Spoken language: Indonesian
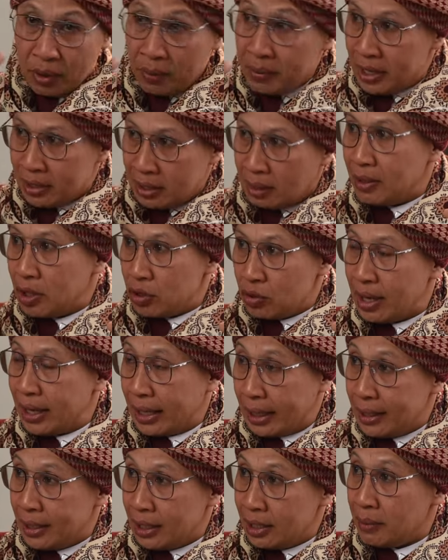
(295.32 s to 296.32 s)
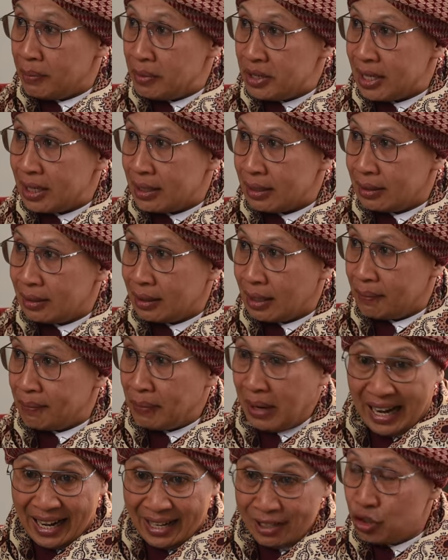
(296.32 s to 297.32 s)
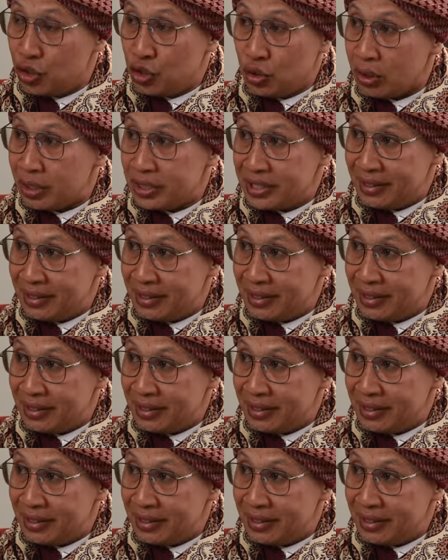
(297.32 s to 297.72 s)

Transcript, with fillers: perempuan ini termasuk akhirat kita bicara tentang penghancur